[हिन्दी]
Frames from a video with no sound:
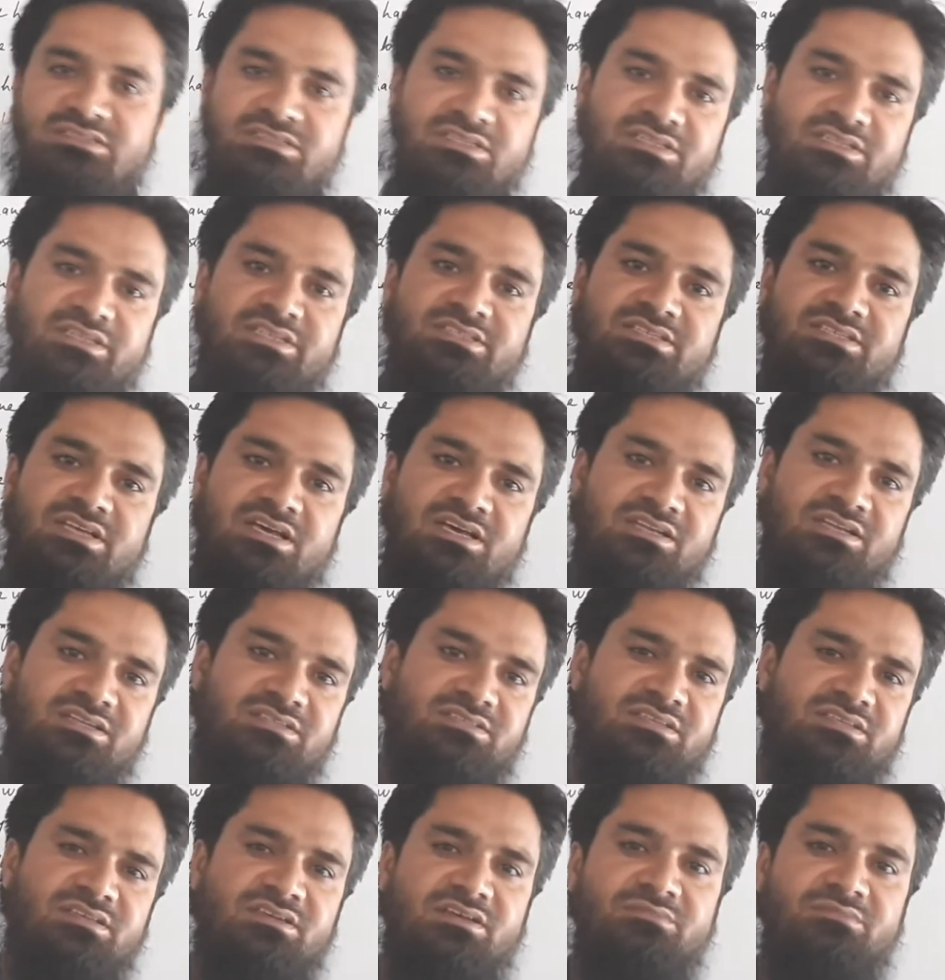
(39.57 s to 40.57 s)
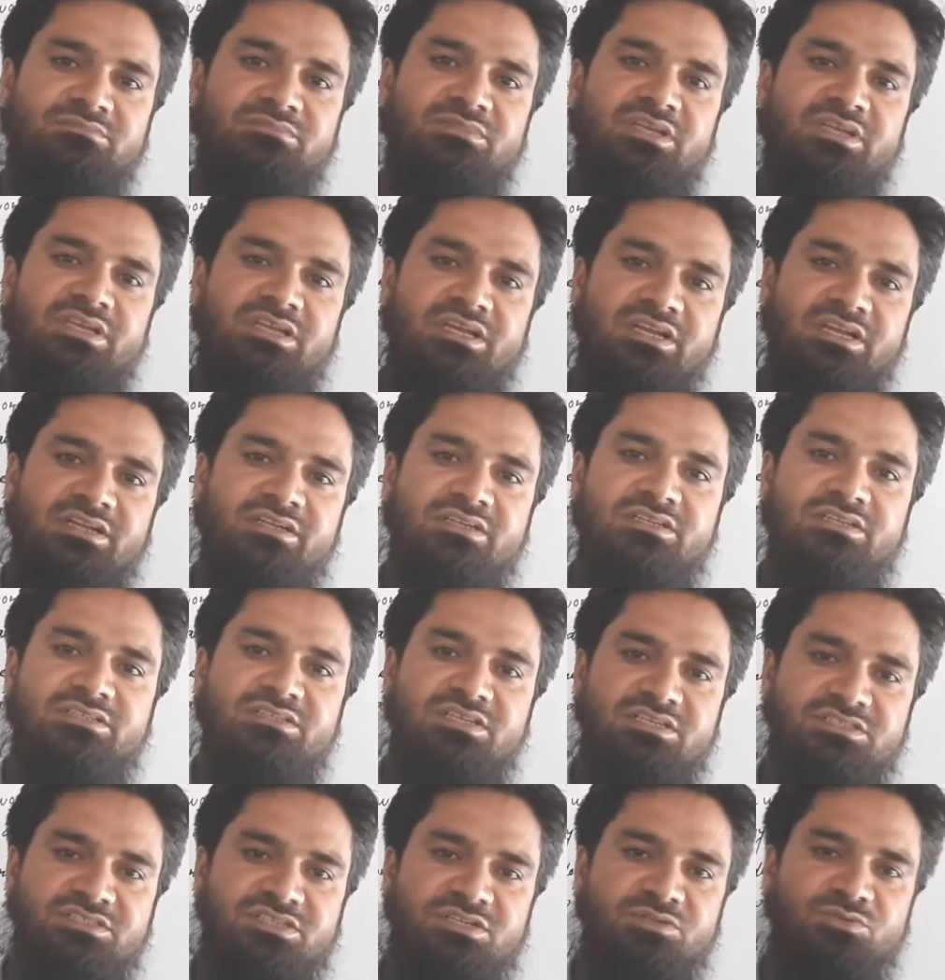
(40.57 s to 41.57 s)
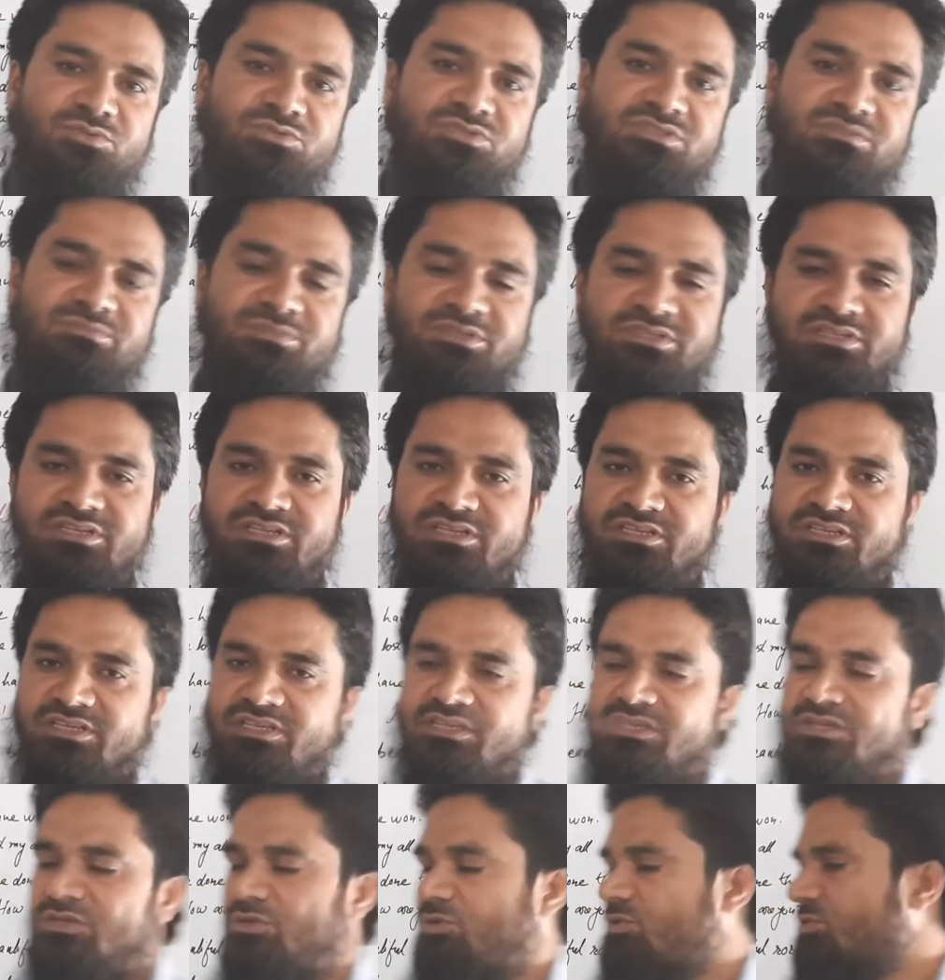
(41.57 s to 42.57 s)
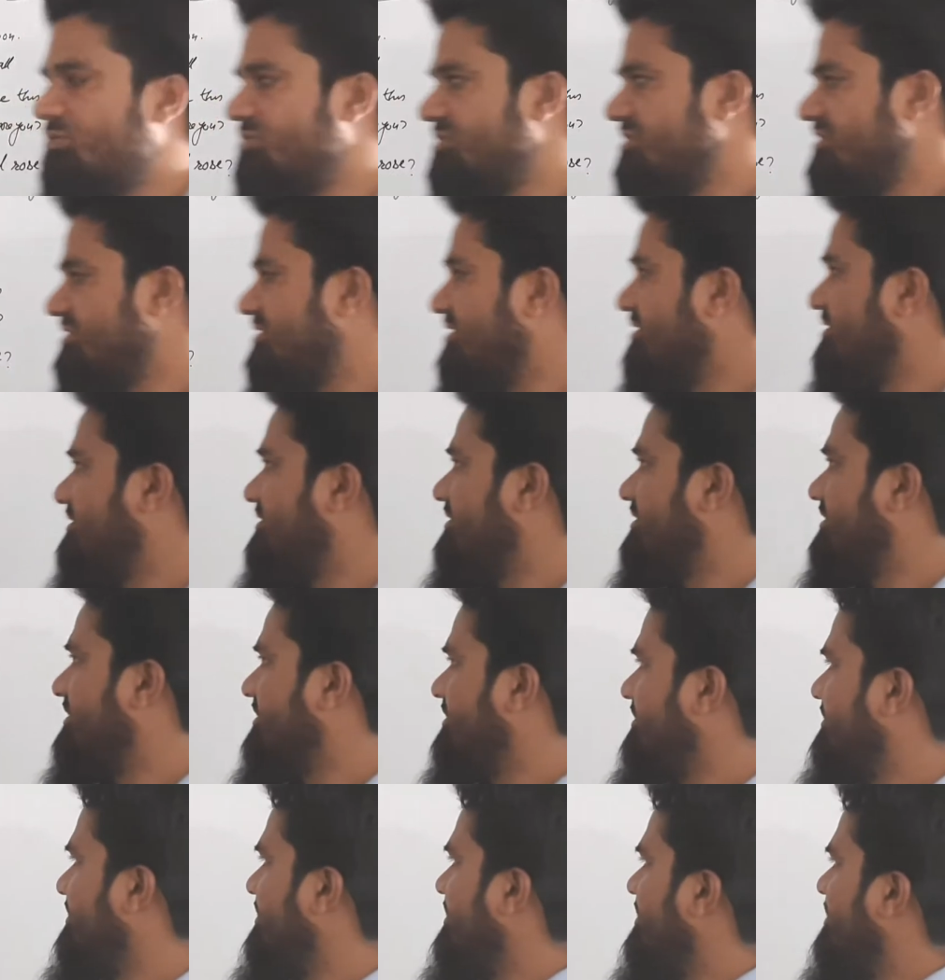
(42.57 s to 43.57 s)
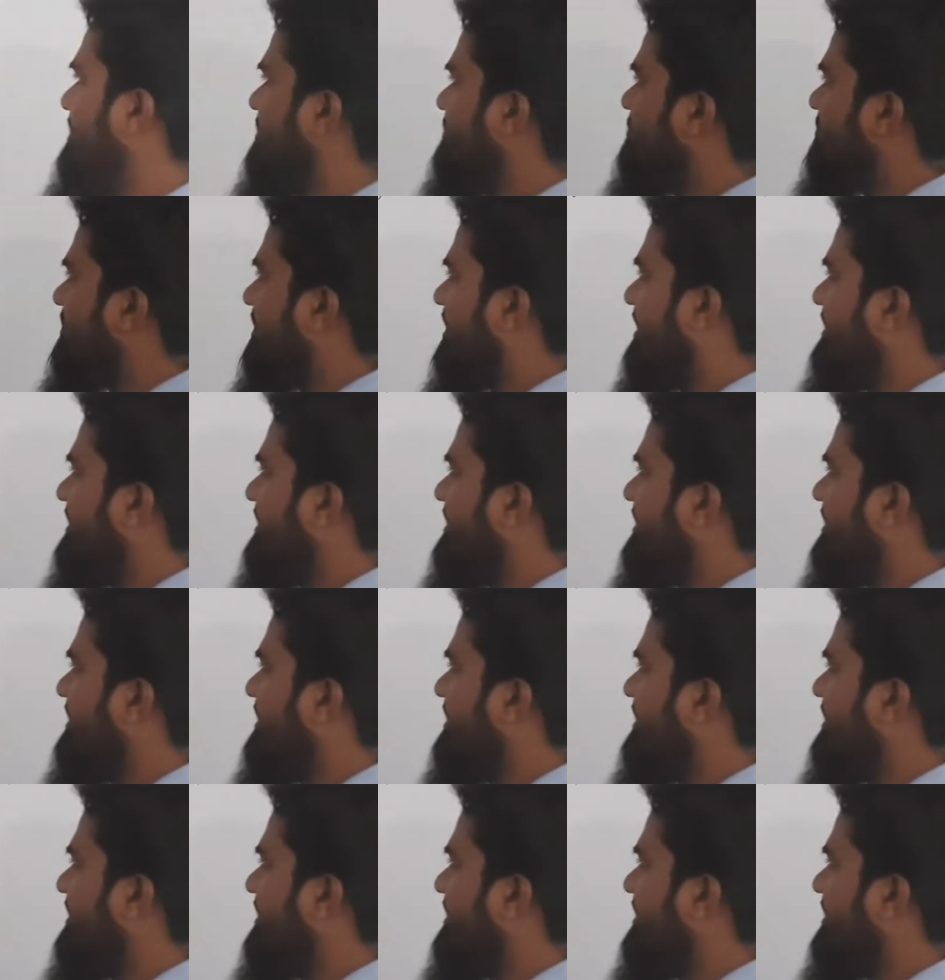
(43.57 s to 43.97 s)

जिनके सहारे से हम इंटरजेक्शन को समझने की कोशिश करते हैं तो